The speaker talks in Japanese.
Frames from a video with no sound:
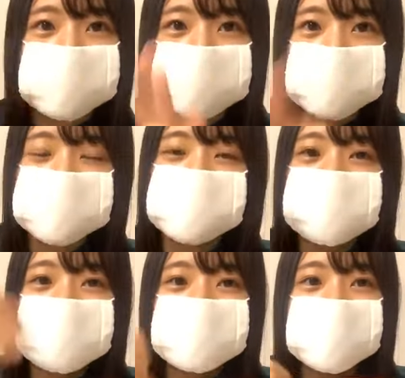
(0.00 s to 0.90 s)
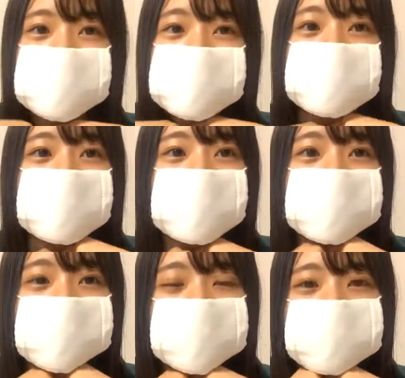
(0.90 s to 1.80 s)
のにその合間に
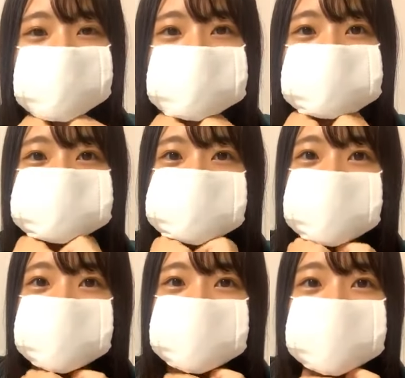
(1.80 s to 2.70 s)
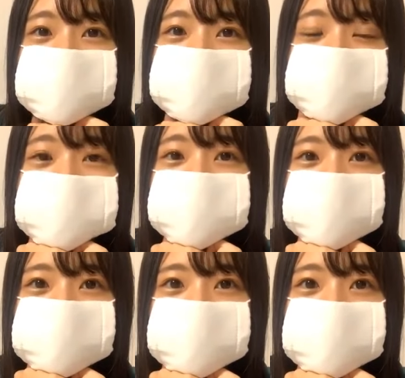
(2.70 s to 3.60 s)
ドラマの撮影がしかも主
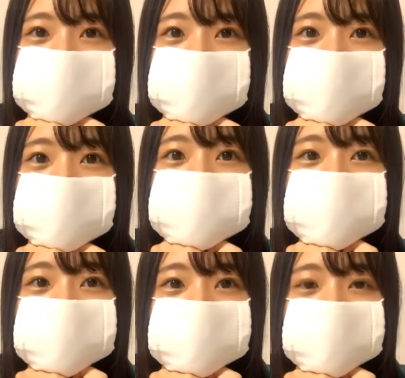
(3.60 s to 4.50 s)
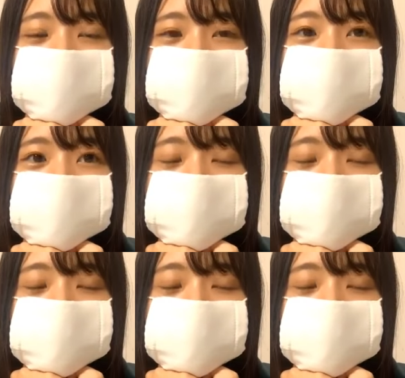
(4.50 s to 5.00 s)
役であって